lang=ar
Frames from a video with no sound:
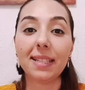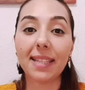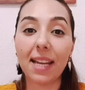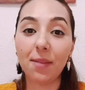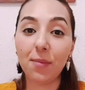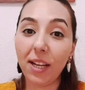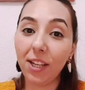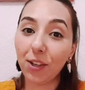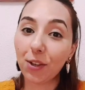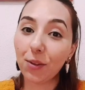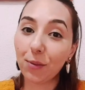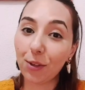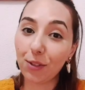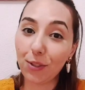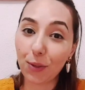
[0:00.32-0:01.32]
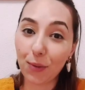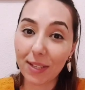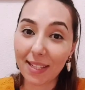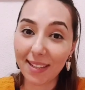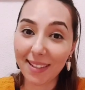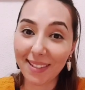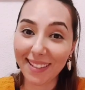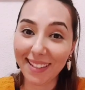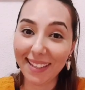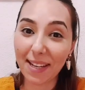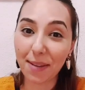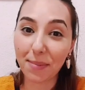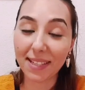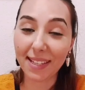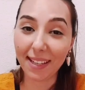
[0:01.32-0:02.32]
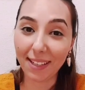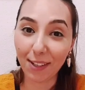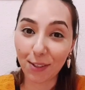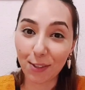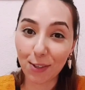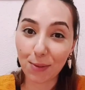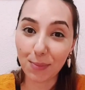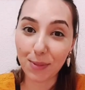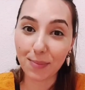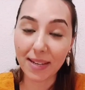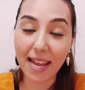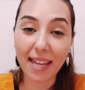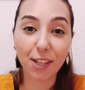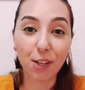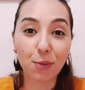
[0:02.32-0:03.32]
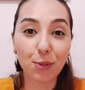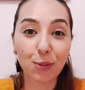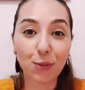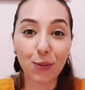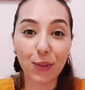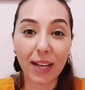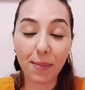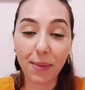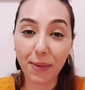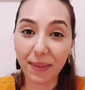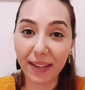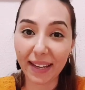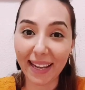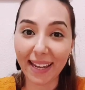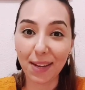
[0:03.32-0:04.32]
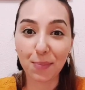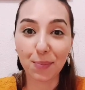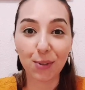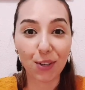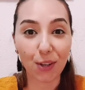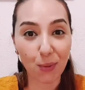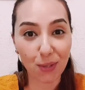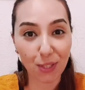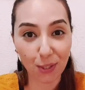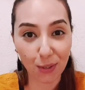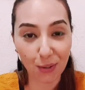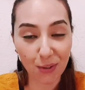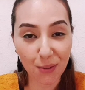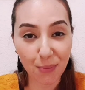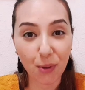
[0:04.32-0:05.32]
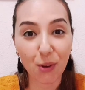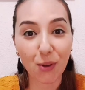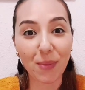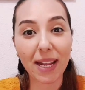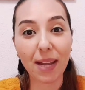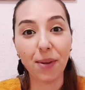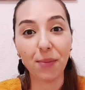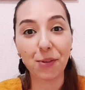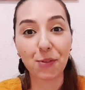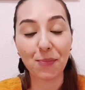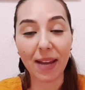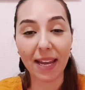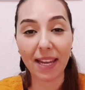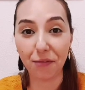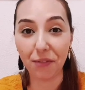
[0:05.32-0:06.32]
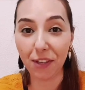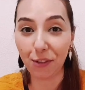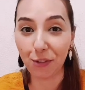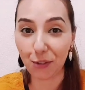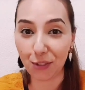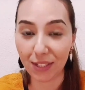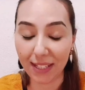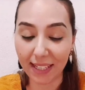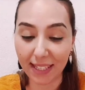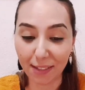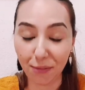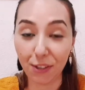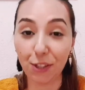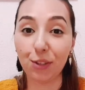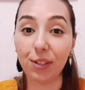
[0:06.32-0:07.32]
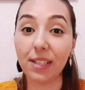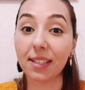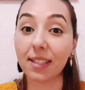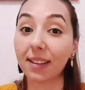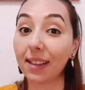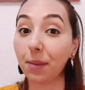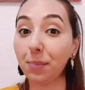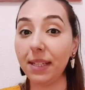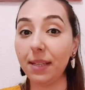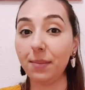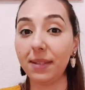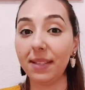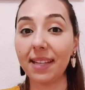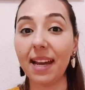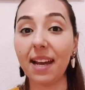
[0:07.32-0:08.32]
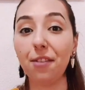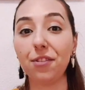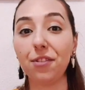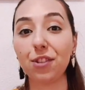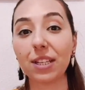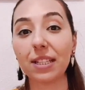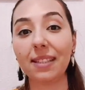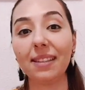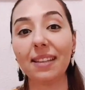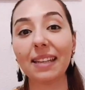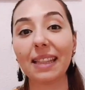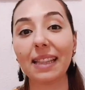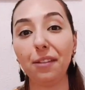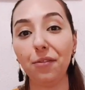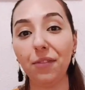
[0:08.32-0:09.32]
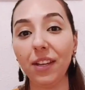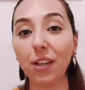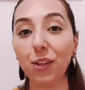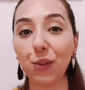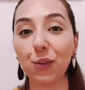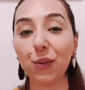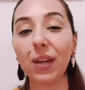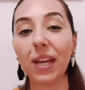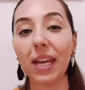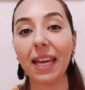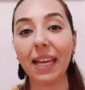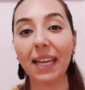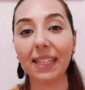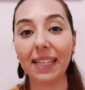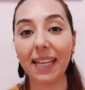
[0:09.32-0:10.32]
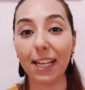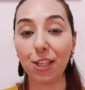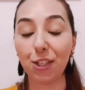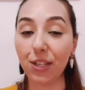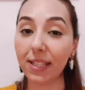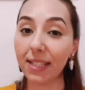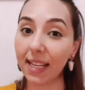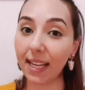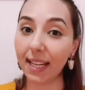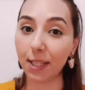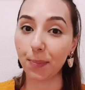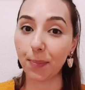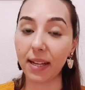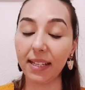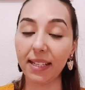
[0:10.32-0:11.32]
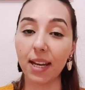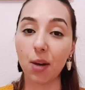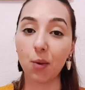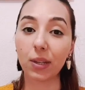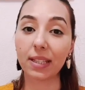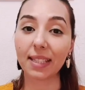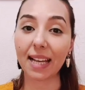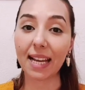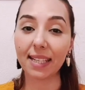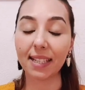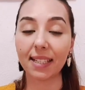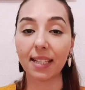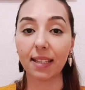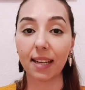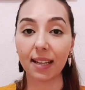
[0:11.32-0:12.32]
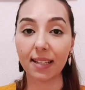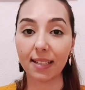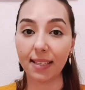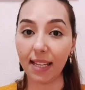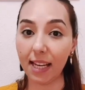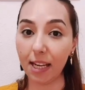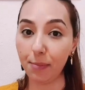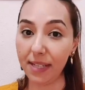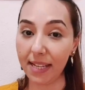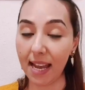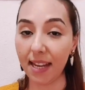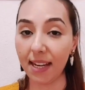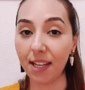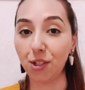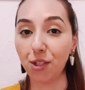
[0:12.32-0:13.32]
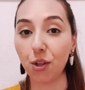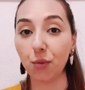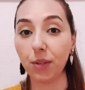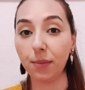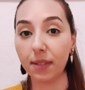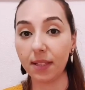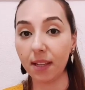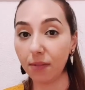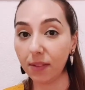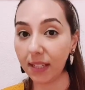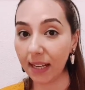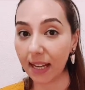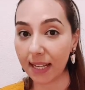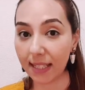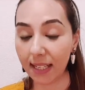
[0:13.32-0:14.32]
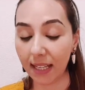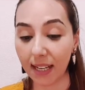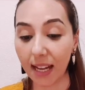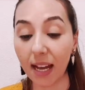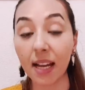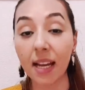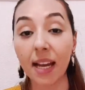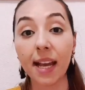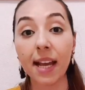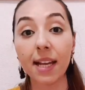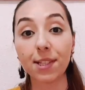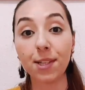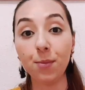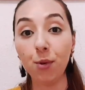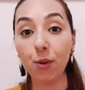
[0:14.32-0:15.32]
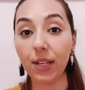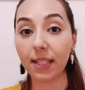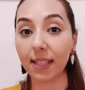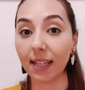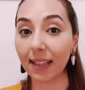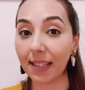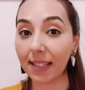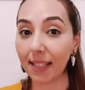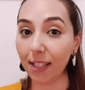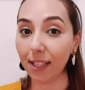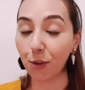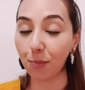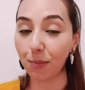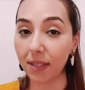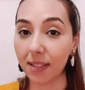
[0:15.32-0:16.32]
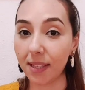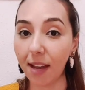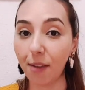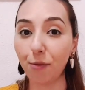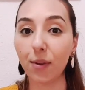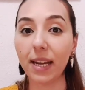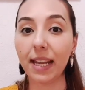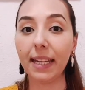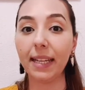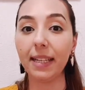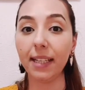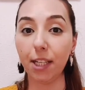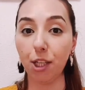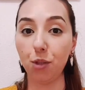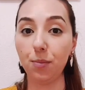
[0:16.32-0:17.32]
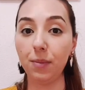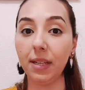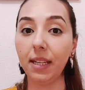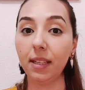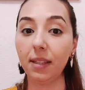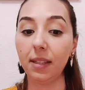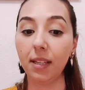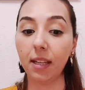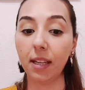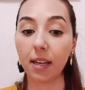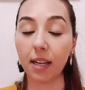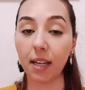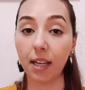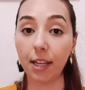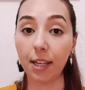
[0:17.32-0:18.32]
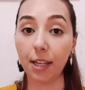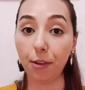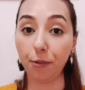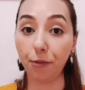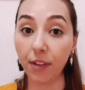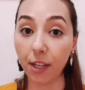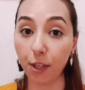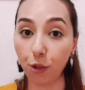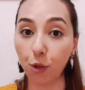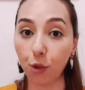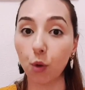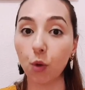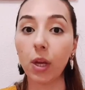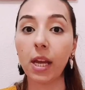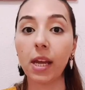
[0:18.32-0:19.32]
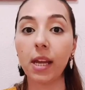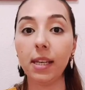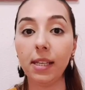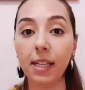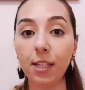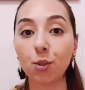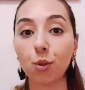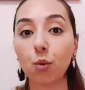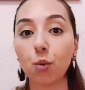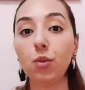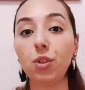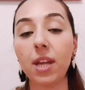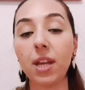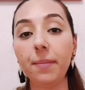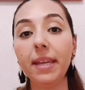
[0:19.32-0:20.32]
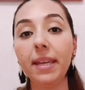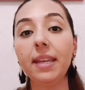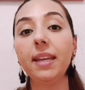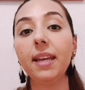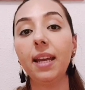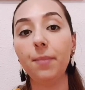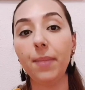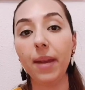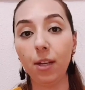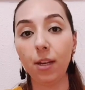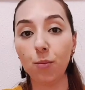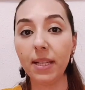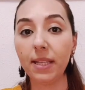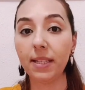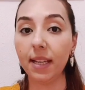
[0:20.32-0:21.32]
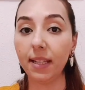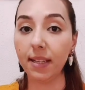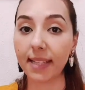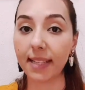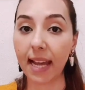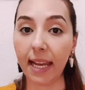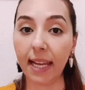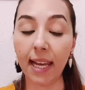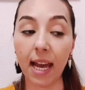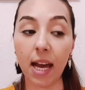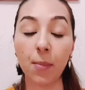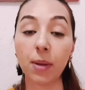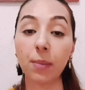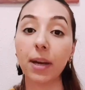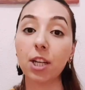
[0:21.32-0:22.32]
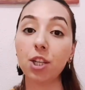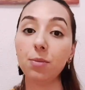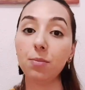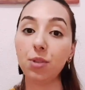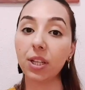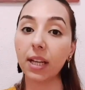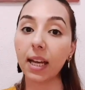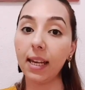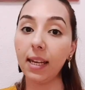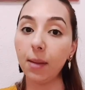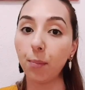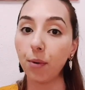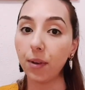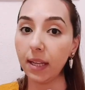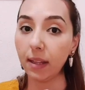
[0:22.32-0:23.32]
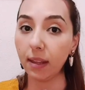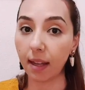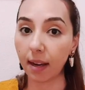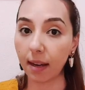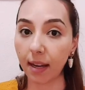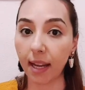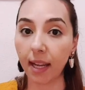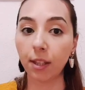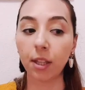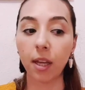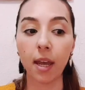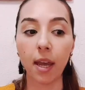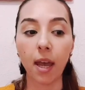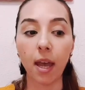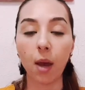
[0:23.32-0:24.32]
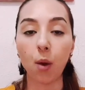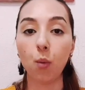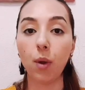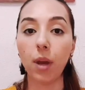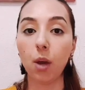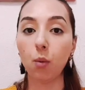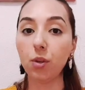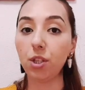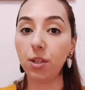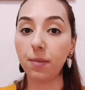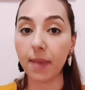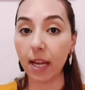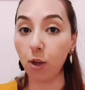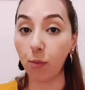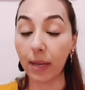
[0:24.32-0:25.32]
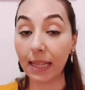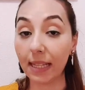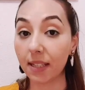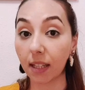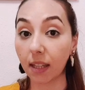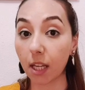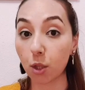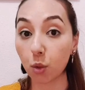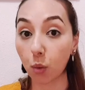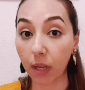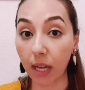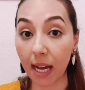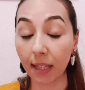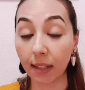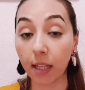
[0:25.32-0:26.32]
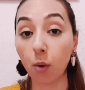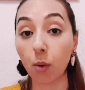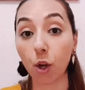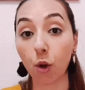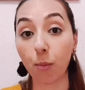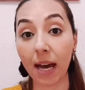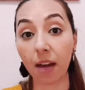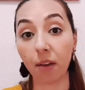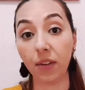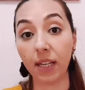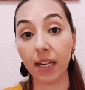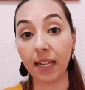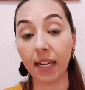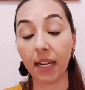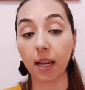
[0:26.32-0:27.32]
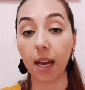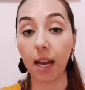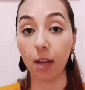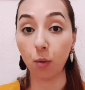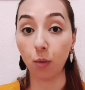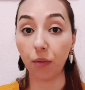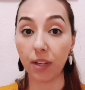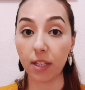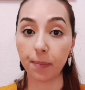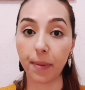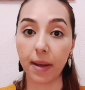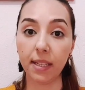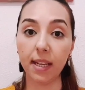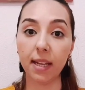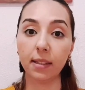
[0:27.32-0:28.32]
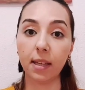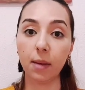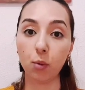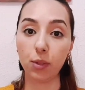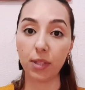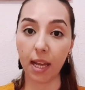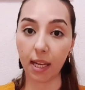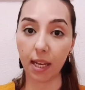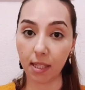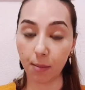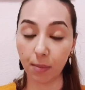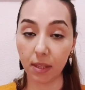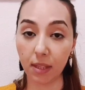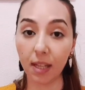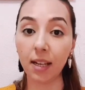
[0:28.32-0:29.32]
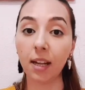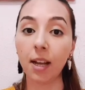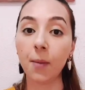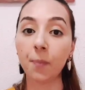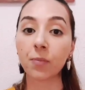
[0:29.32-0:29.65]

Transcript: السلام عليكم خوتي خواتاتي لاباس عليكم نتمنى انكم تكونوا كاملين بخير مبروك عواشركم ومرحبا بكم معايا في فيديو جديد فيديو اللي تطلب مني بزاف فاش كنت درت الفيديو ديال الجنسيه الاسبانيه وكنت خاصه نركز على الامتحانات جاوني بزاف ديال الاسئله سمحوا لي تعطلت عليكم بزاف ولكن كيعجبني ندير آه، فيديو اللي تكون جميع المعلومات يعني صحيحه ما نبقاش نمشي نقلب بور انترنت ونجيب معلومات اللي تقدر تكون غلطه وراكم عارفين هنايا القانون في اسبانيا دابا ساعه كيتبدل